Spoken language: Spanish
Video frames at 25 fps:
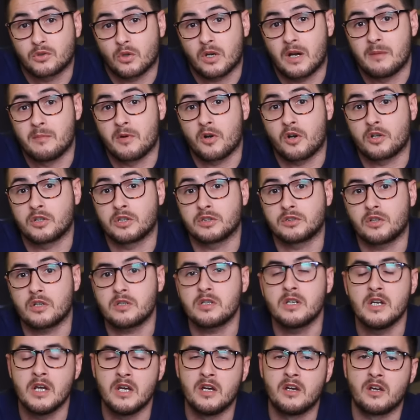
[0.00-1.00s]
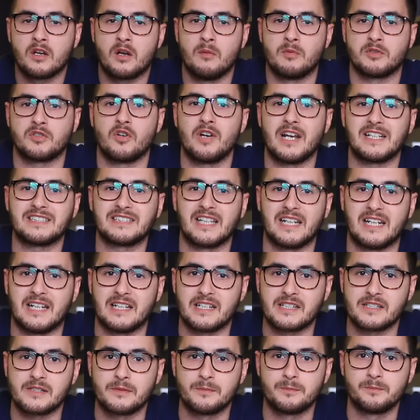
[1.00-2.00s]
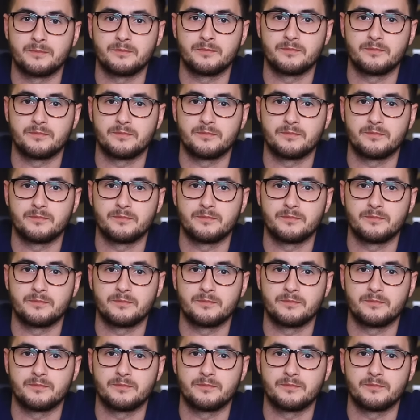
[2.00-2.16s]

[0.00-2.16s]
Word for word: tocamos nosotros, como son las teles.